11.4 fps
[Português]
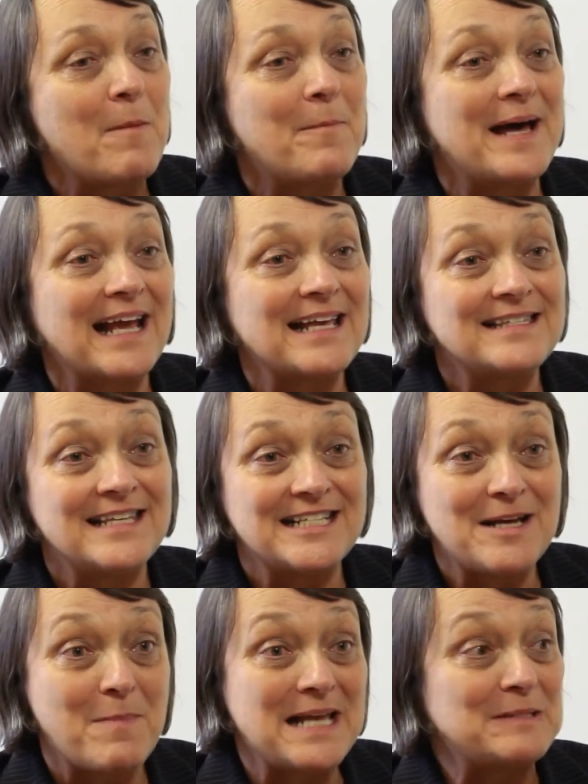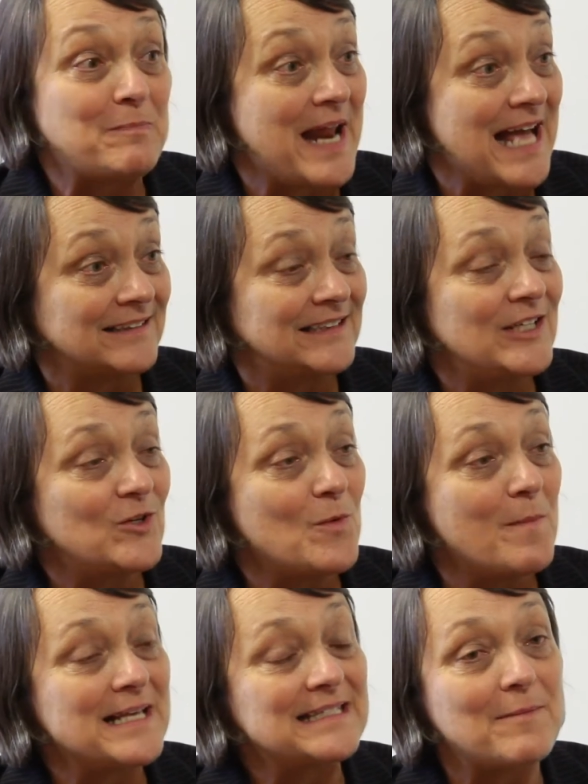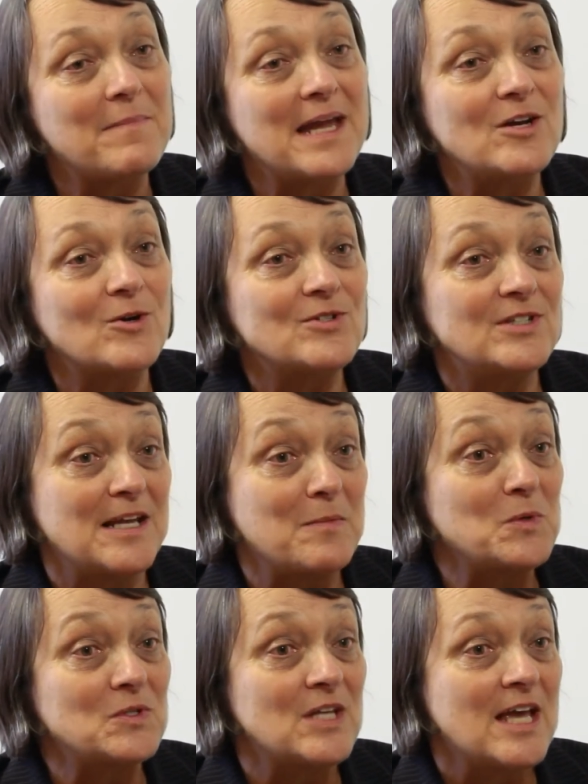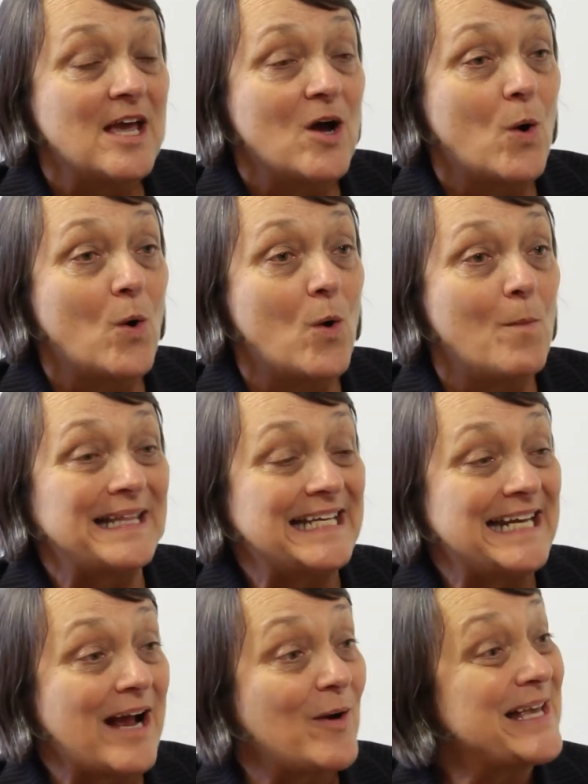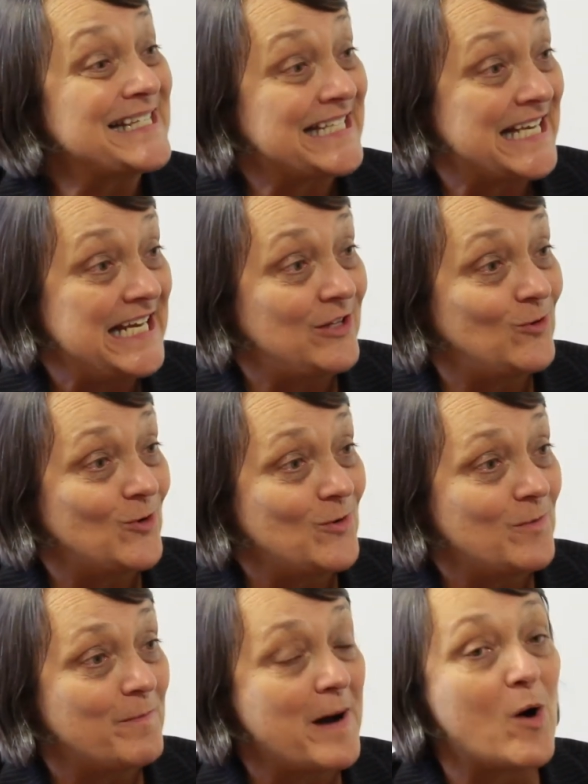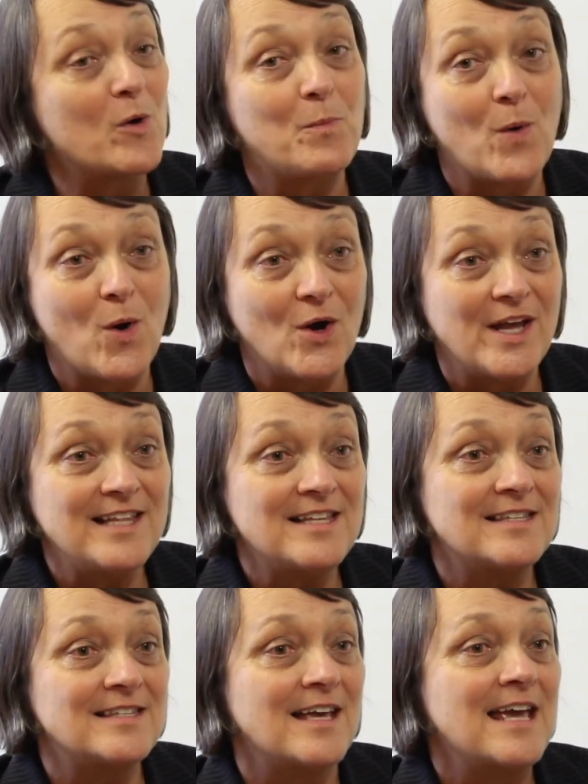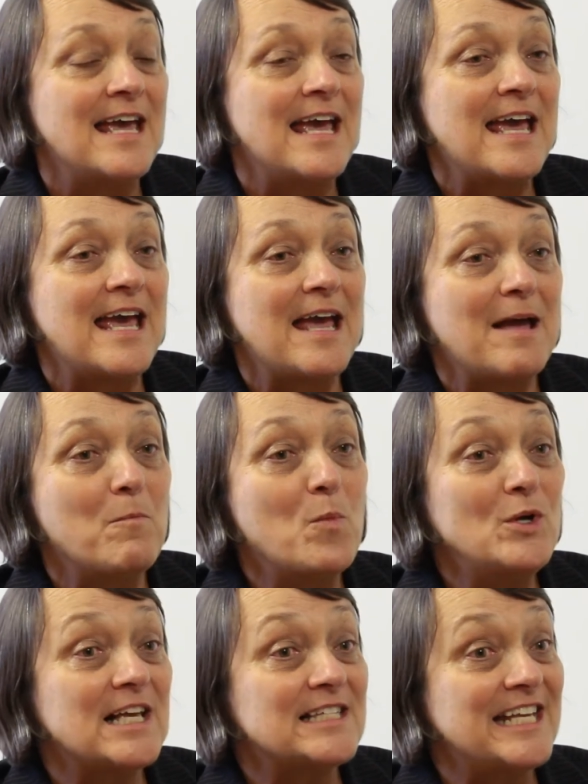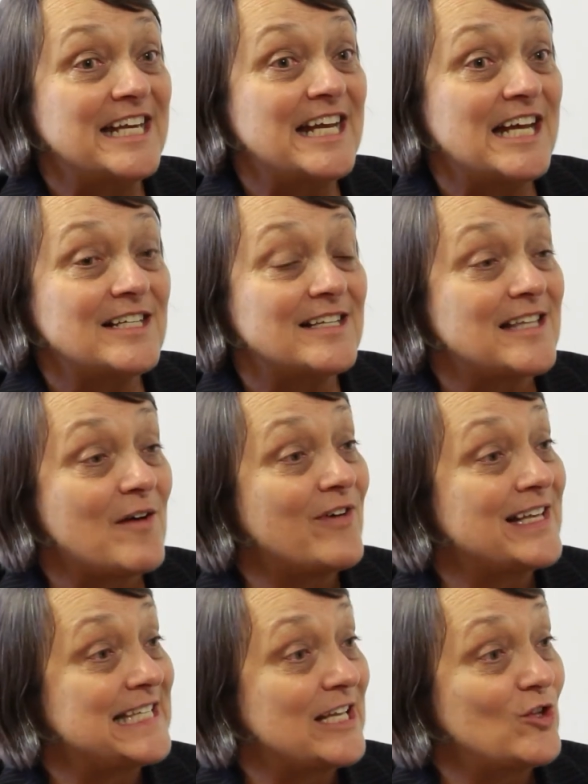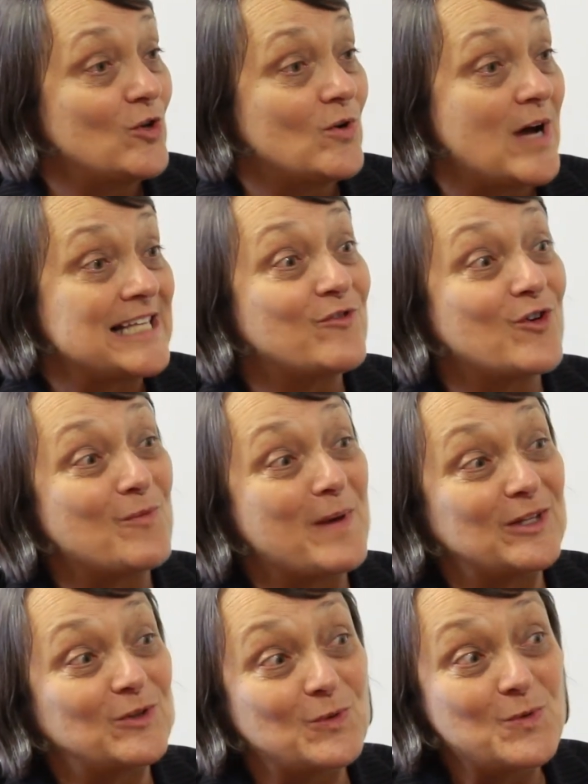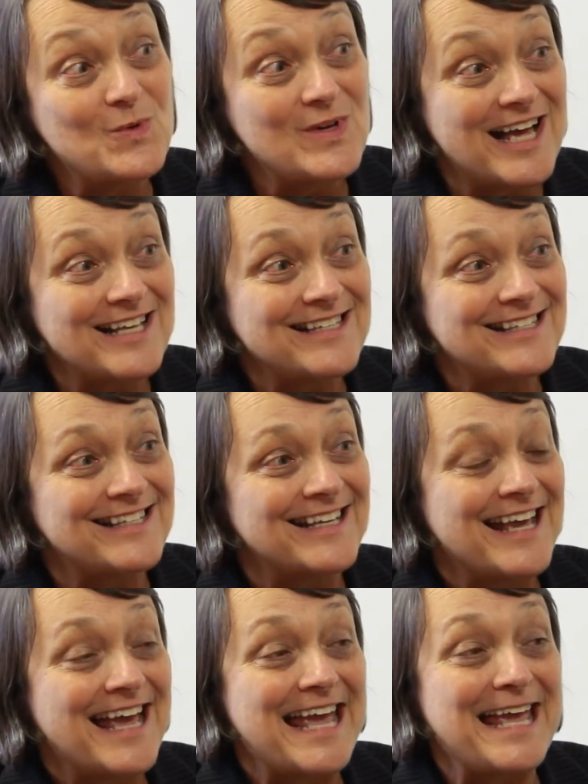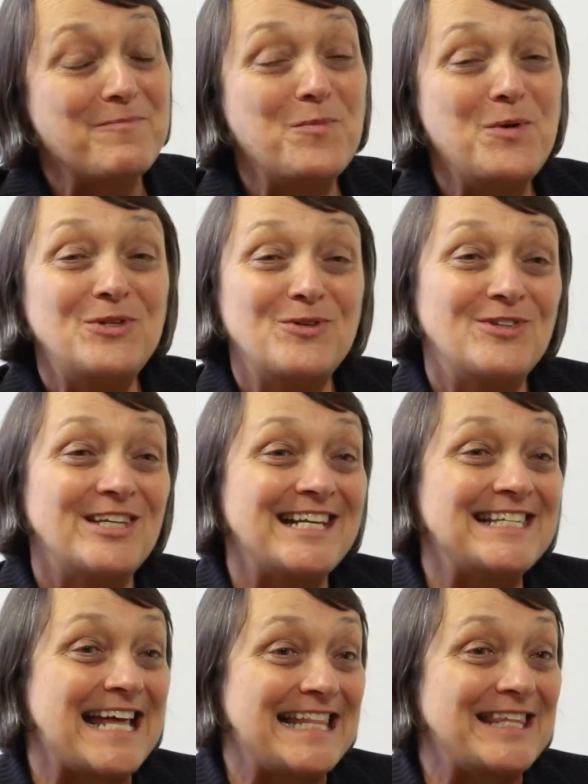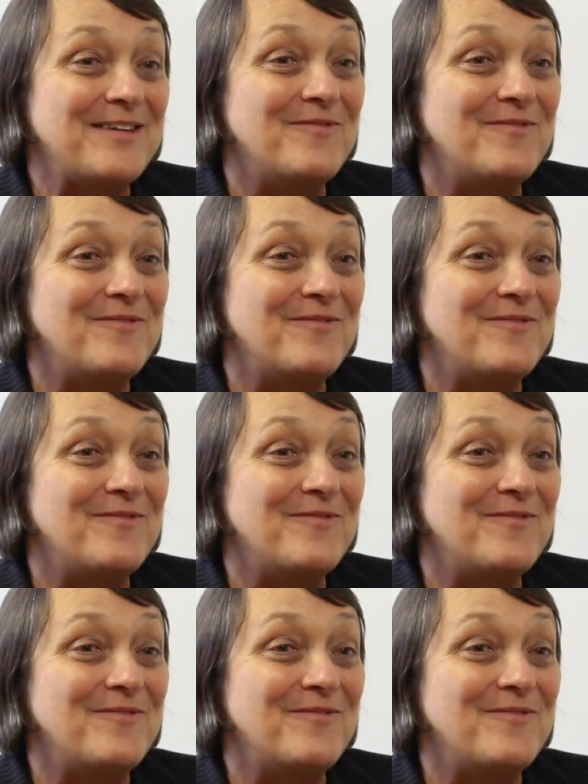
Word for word: para que seja mais prático, mas também nós temos o material escrito, PowerPoints. Eh, muitas igrejas estão fazendo as formaturas e é muito interessante